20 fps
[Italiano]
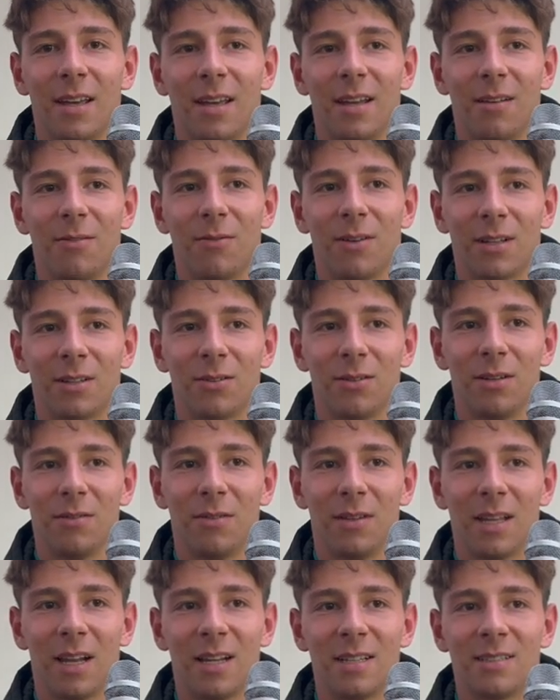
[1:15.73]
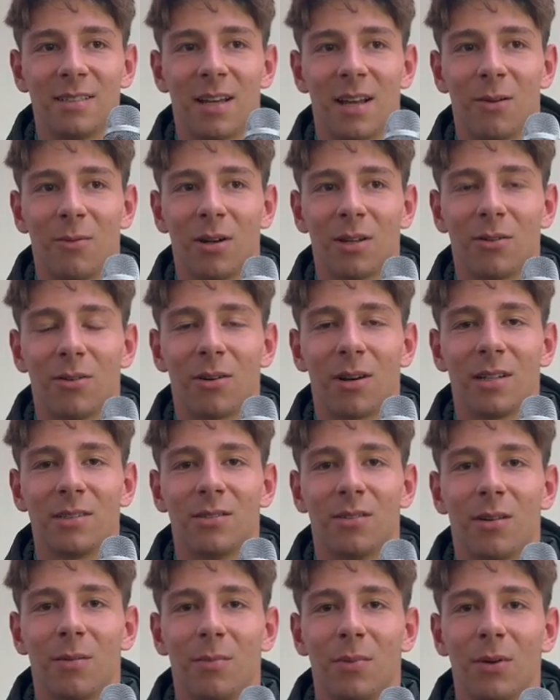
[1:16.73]
il fatto di finalizzare qualche
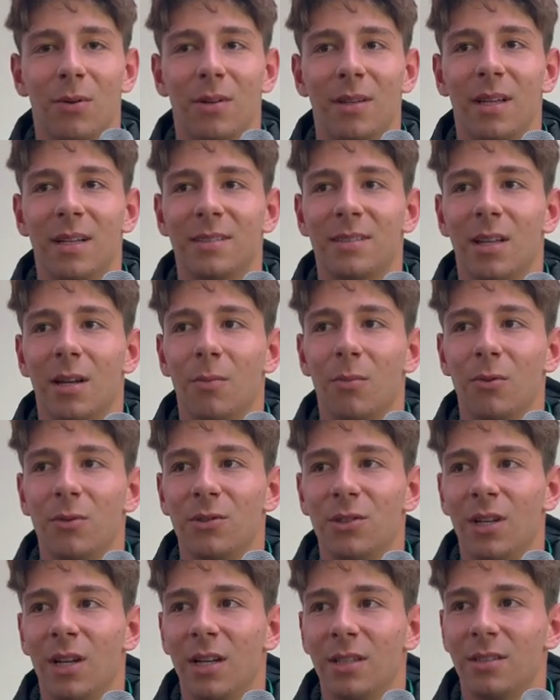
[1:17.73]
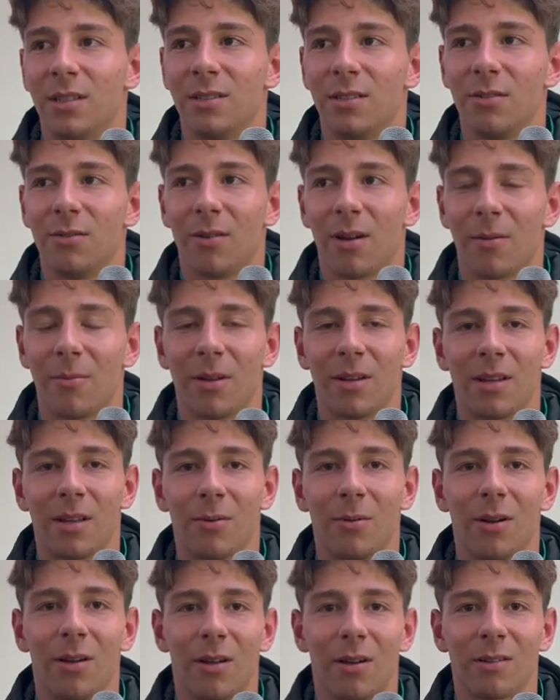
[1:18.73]
occasione in più e di essere più cinici sicuramente
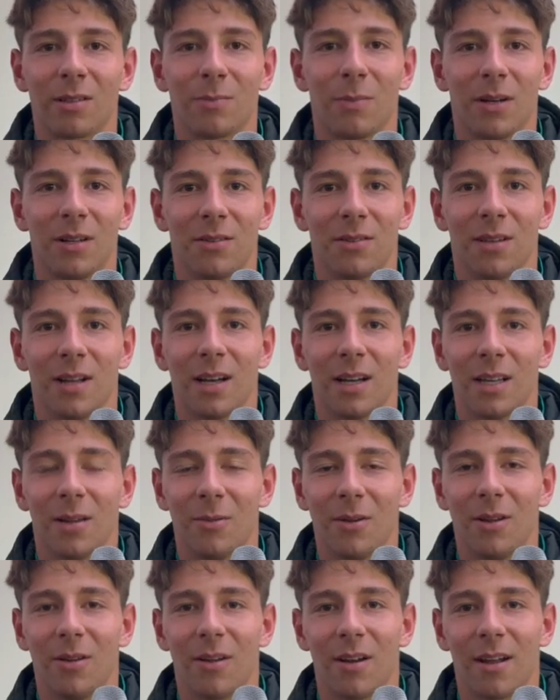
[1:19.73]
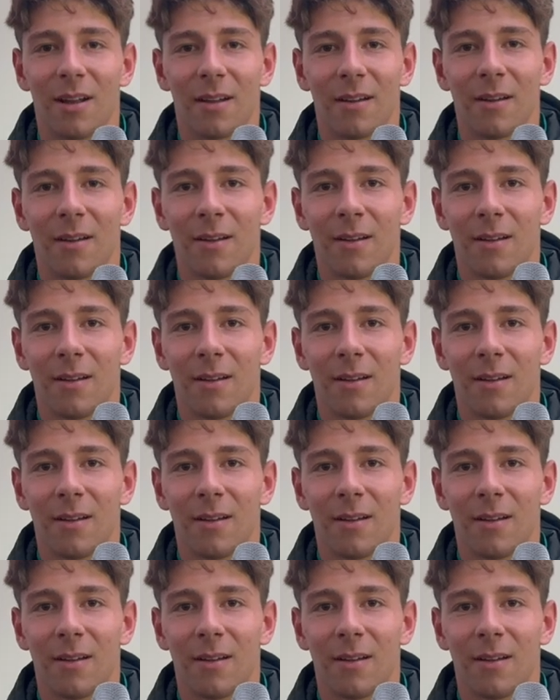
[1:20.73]
quello è un aspetto da, da migliorare.